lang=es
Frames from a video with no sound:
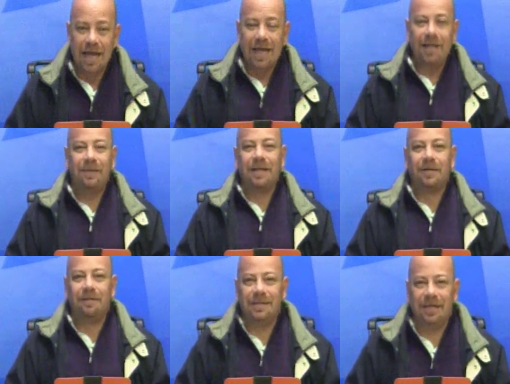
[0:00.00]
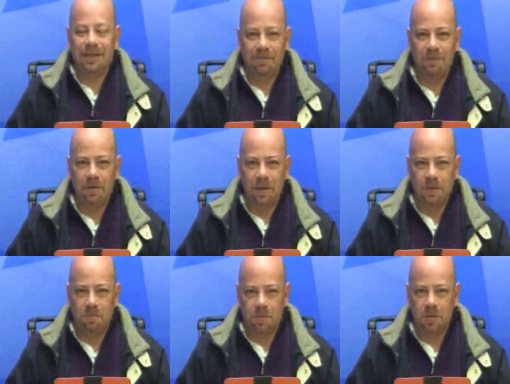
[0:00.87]
y también a través de
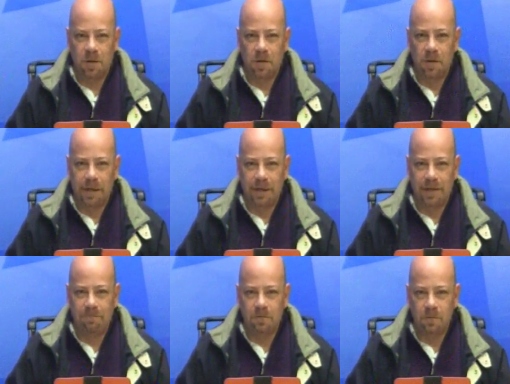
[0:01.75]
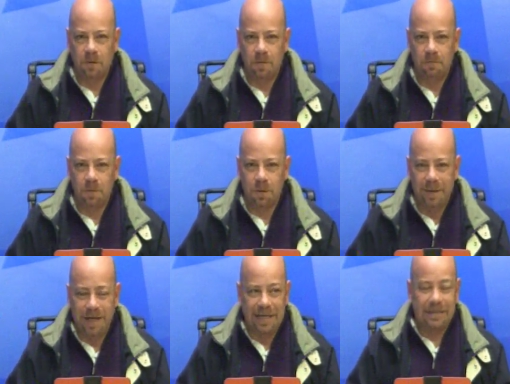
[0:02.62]

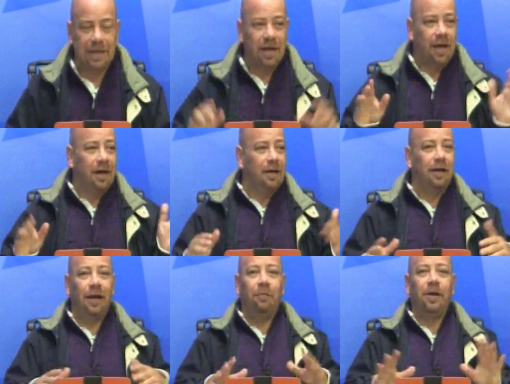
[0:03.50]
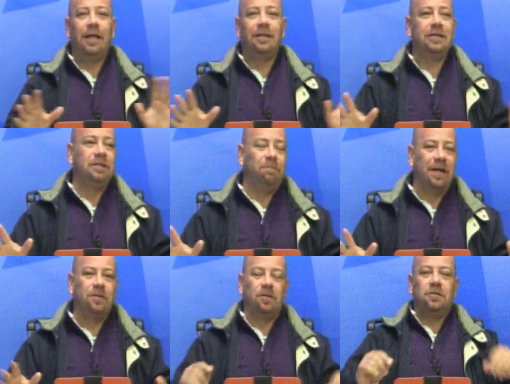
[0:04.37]
www.ort.com.mx le voy
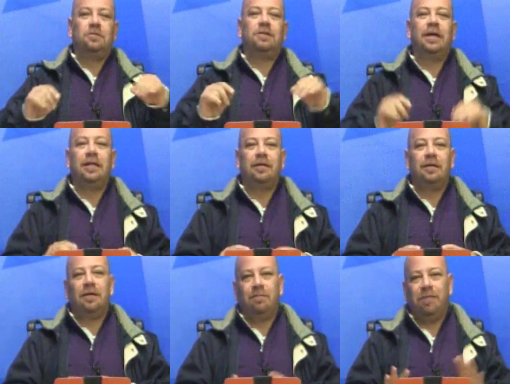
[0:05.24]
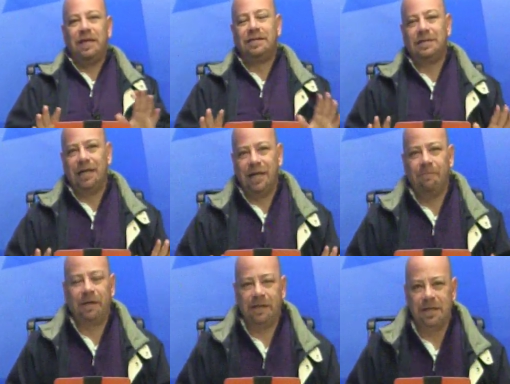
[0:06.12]
anticipando si usted eh, piensa salir
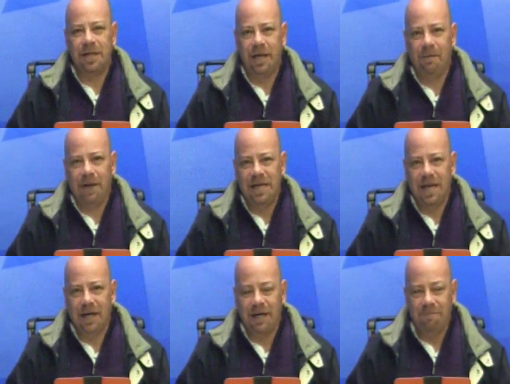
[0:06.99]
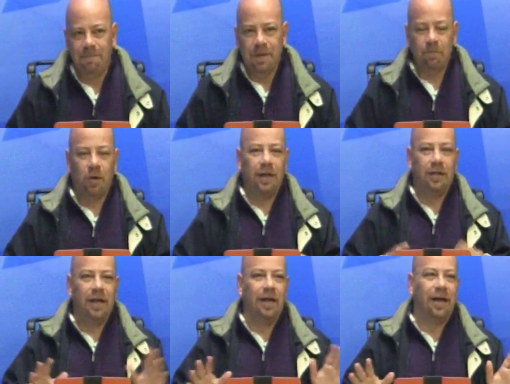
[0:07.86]
a partir del día de mañana, porque
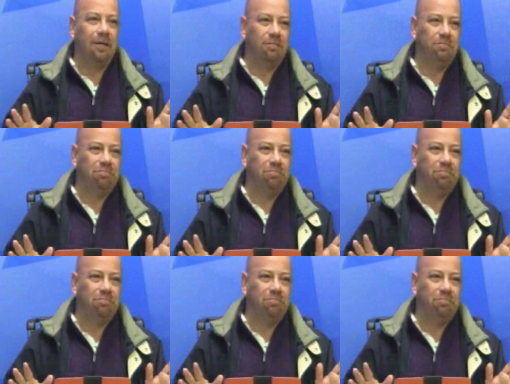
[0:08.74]
tenga